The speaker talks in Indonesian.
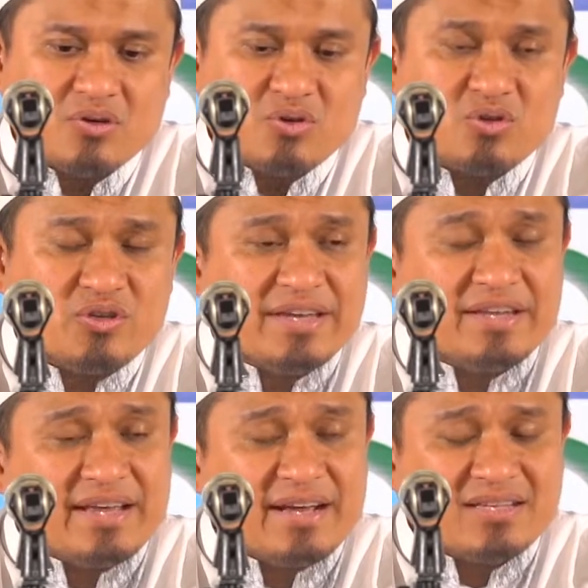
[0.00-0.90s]
Khususnya
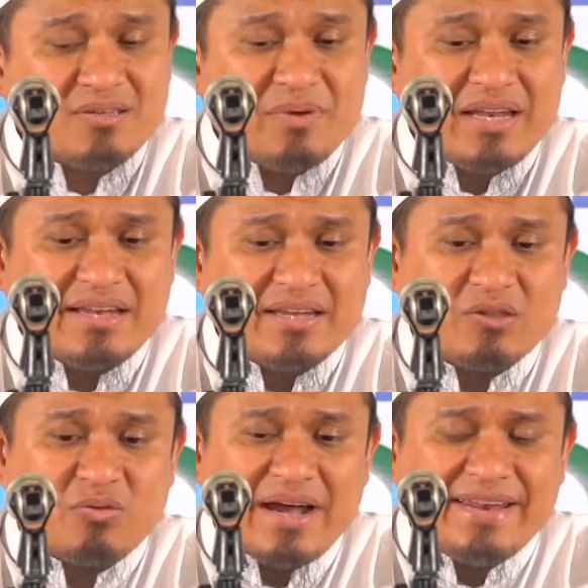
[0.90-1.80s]
di tanggal 9
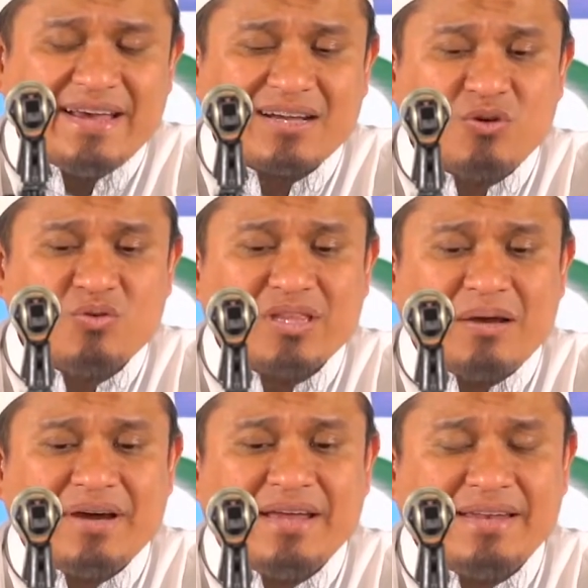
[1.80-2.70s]
itu ada
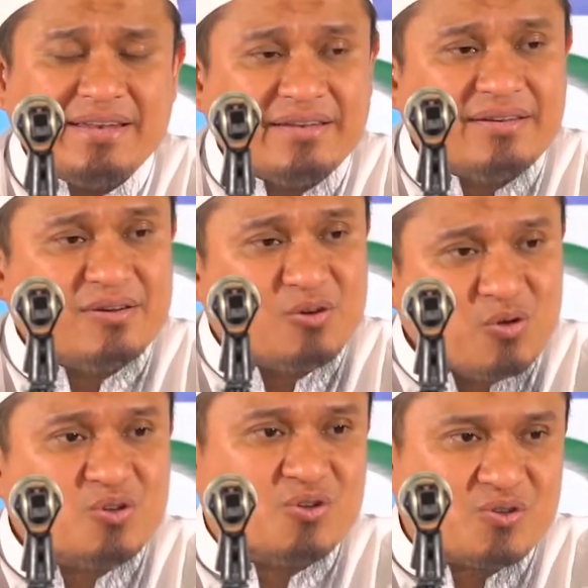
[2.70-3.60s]
keutamaan
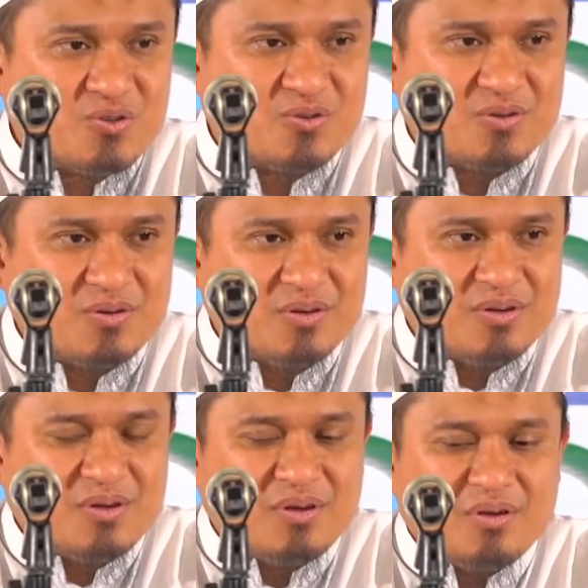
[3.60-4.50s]
khusus.
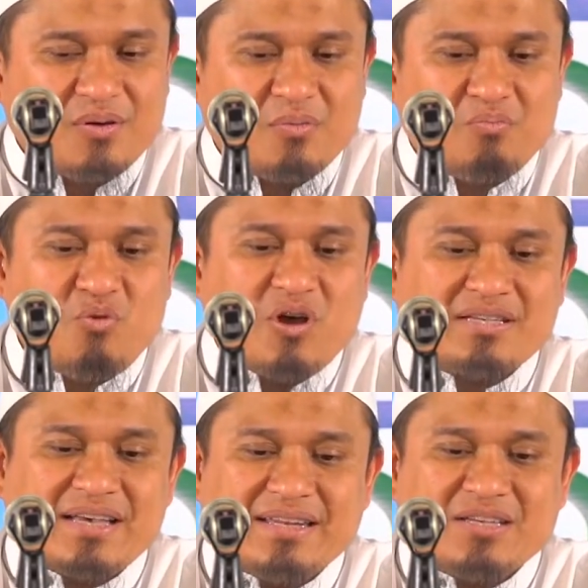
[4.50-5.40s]

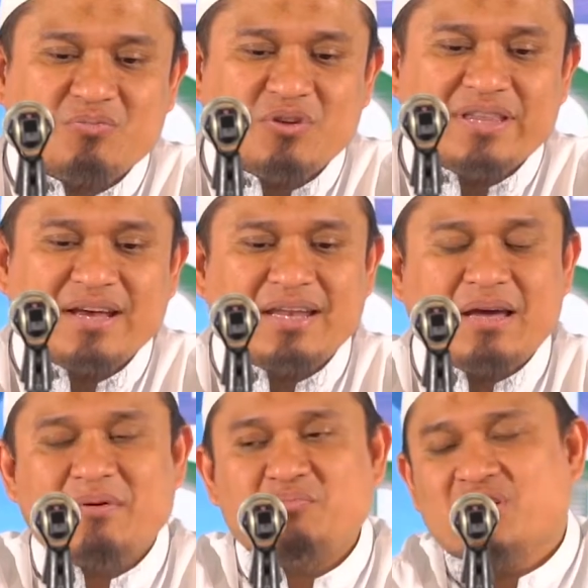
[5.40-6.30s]
Puasa disebut dengan
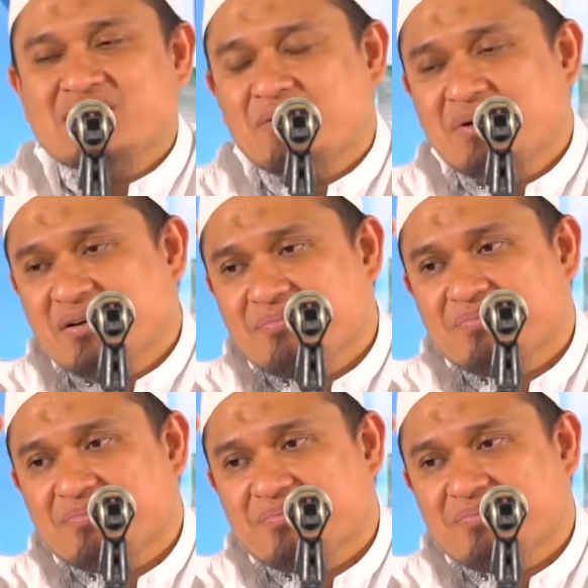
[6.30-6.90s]
nama puasa apa?